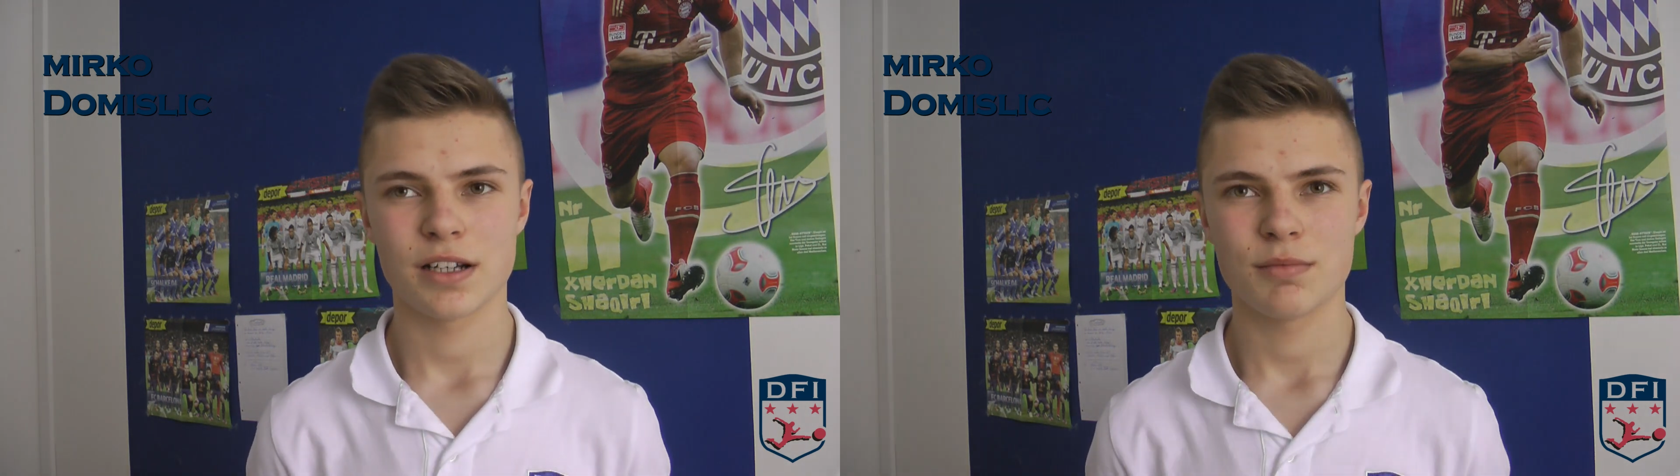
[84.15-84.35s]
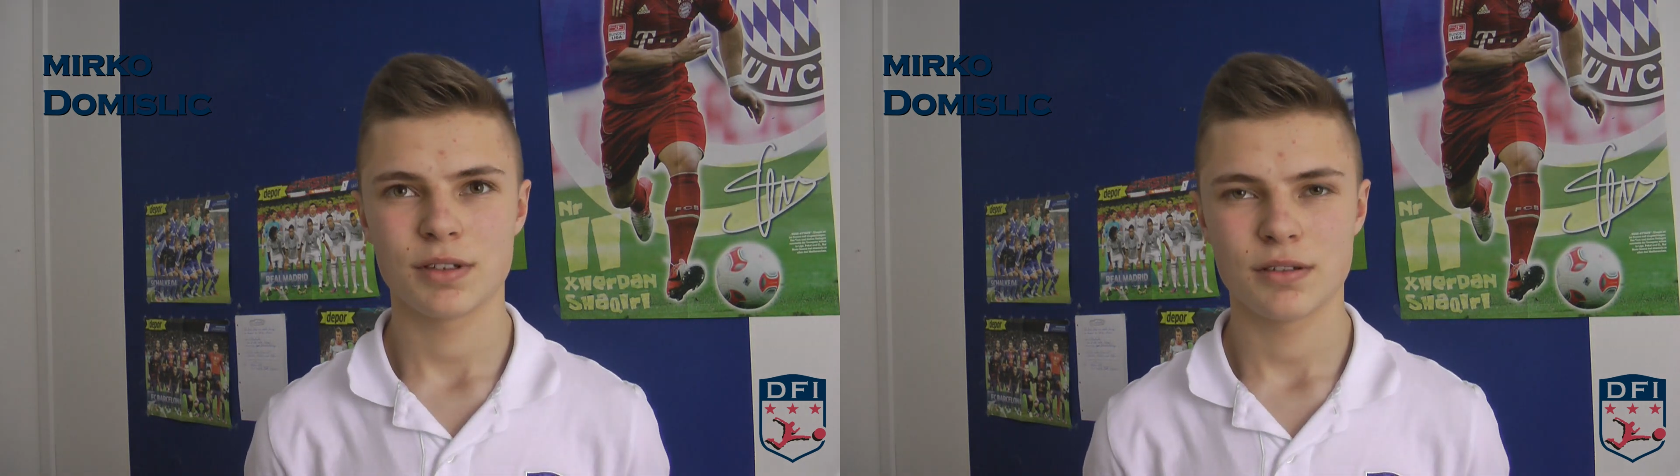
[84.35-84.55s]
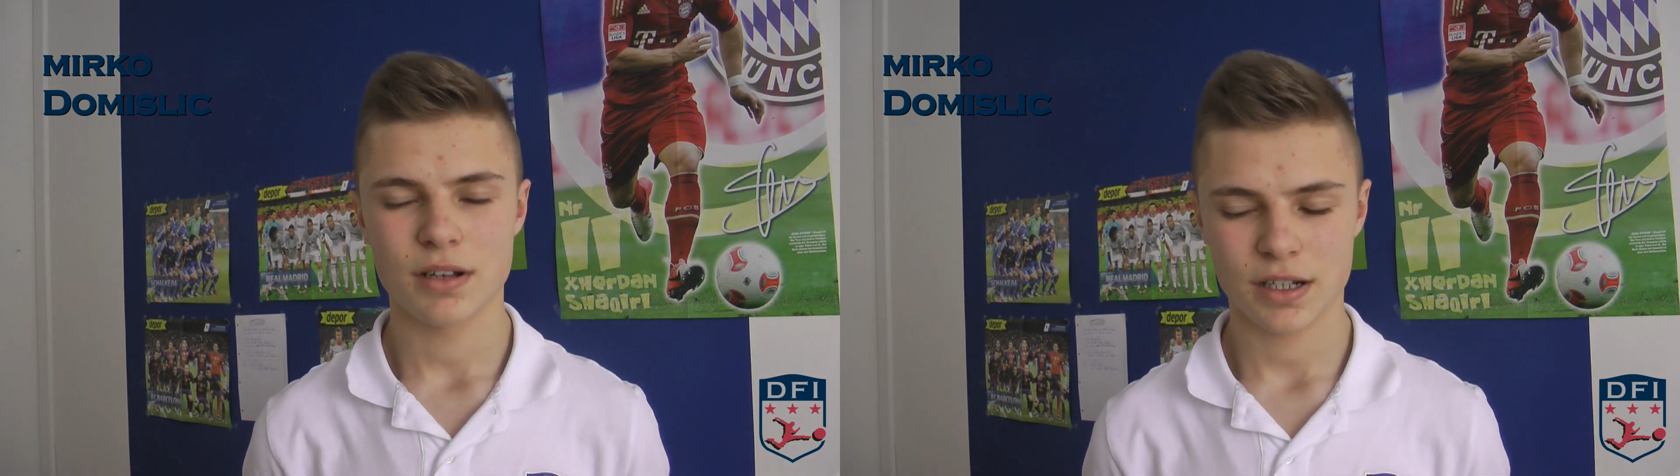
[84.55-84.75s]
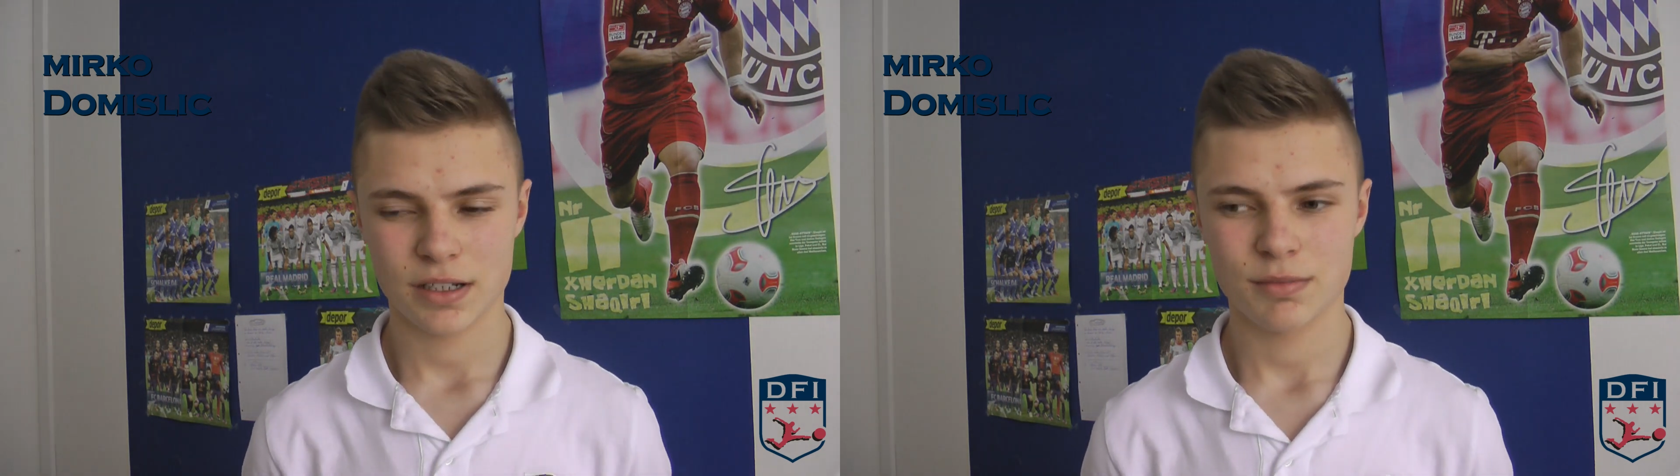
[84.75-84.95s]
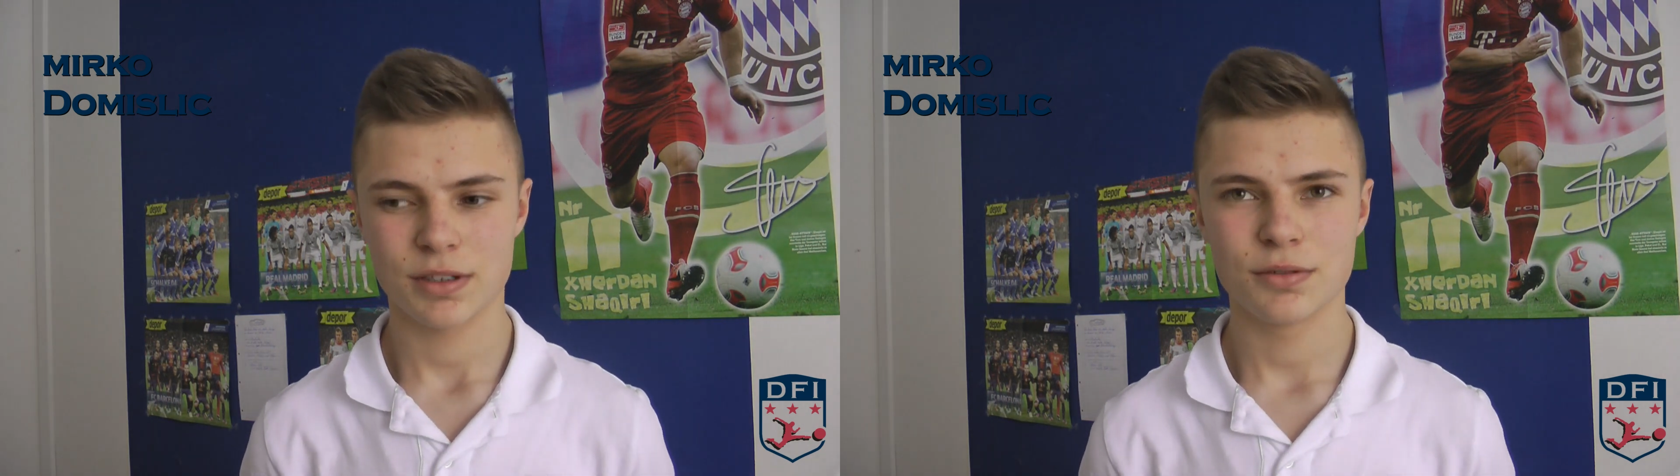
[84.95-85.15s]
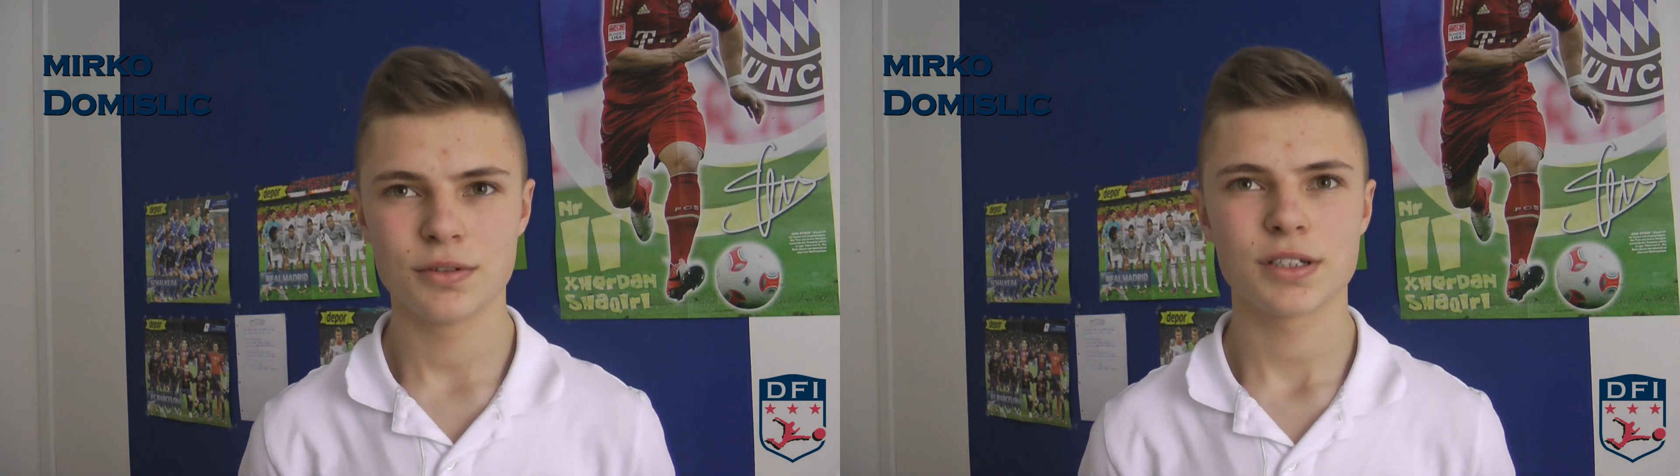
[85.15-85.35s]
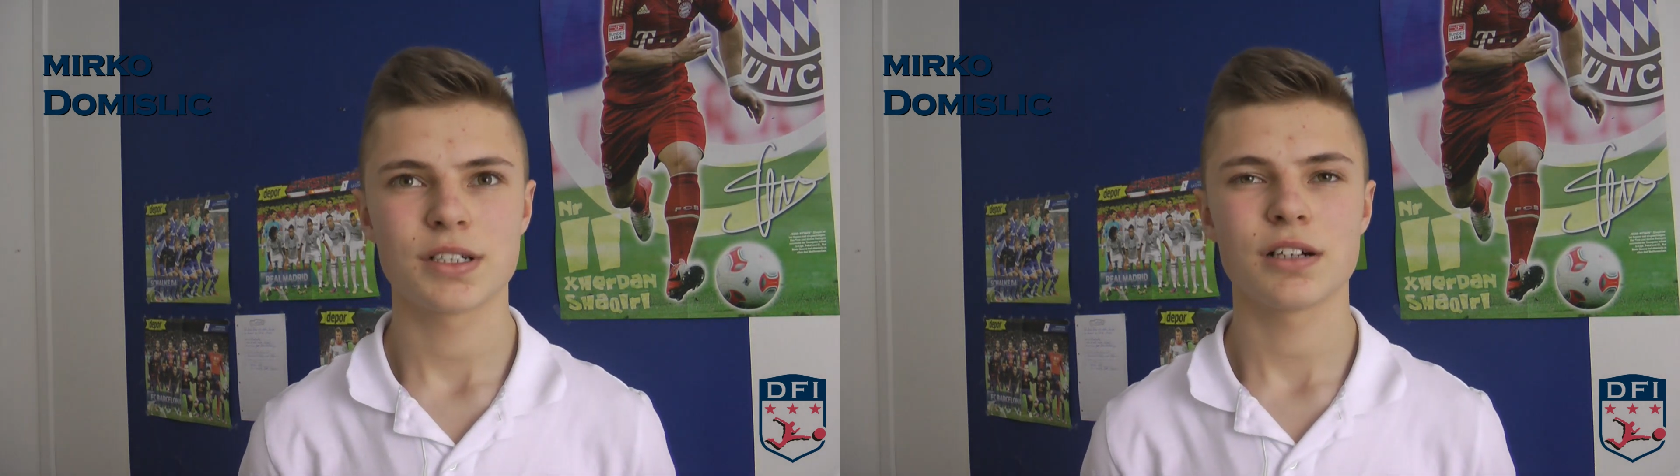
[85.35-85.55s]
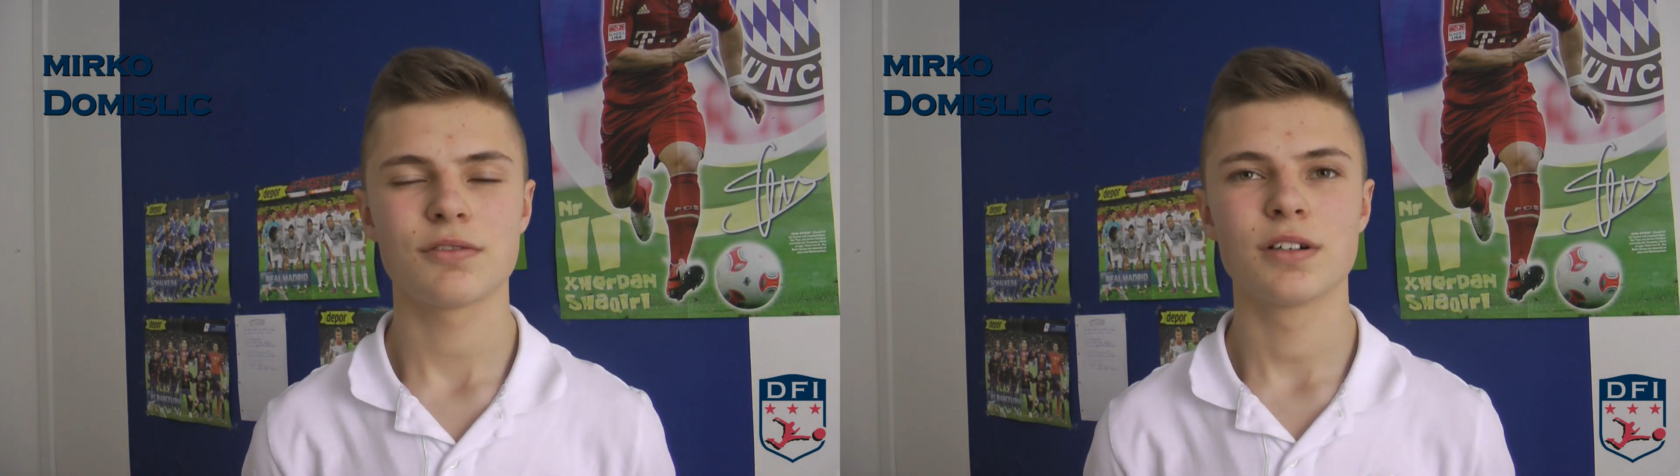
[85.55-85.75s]
Abitur, ein Abitur
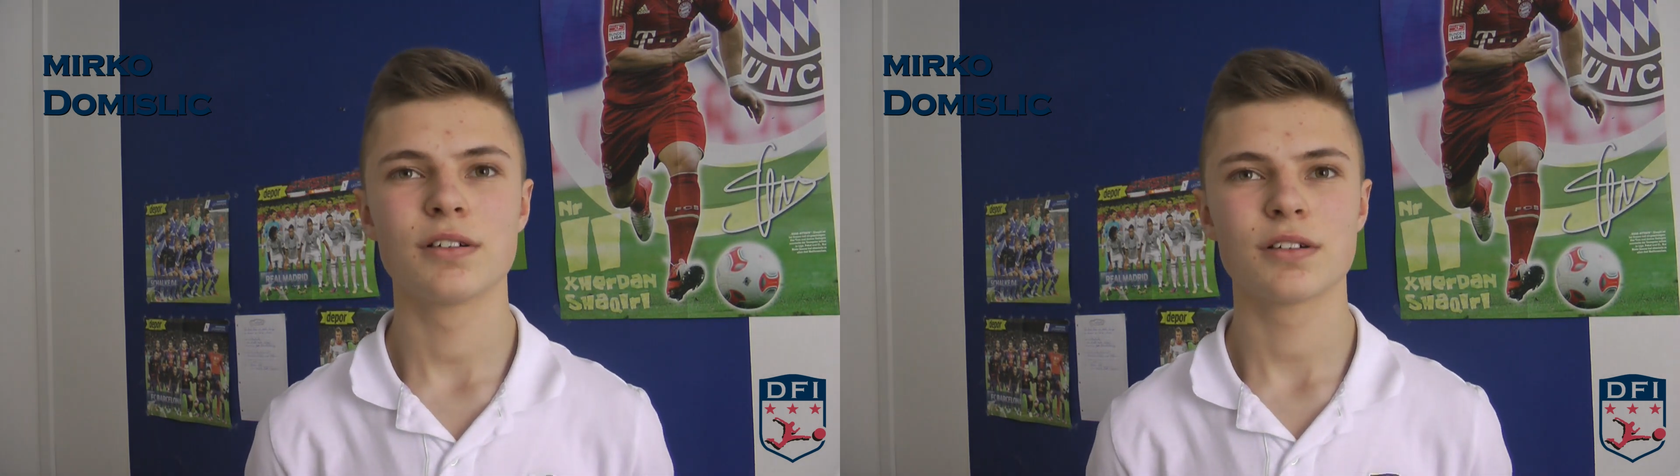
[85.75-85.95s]
schaffe